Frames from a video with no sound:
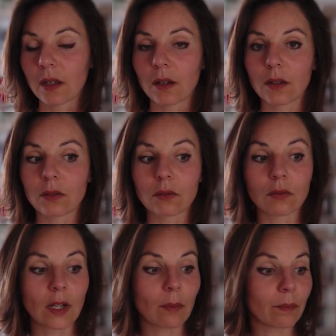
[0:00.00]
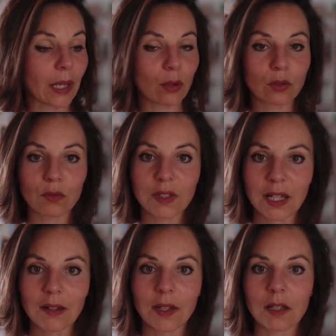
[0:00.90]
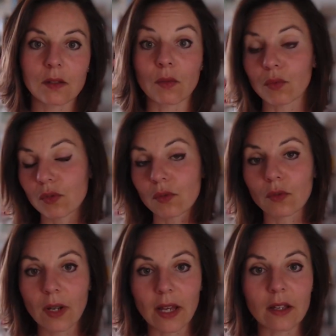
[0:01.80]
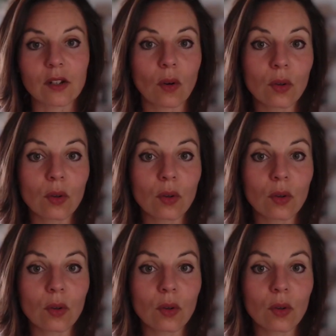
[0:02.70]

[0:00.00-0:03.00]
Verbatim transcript: euh, de, la période qu'on traverse, en fonction de l'âge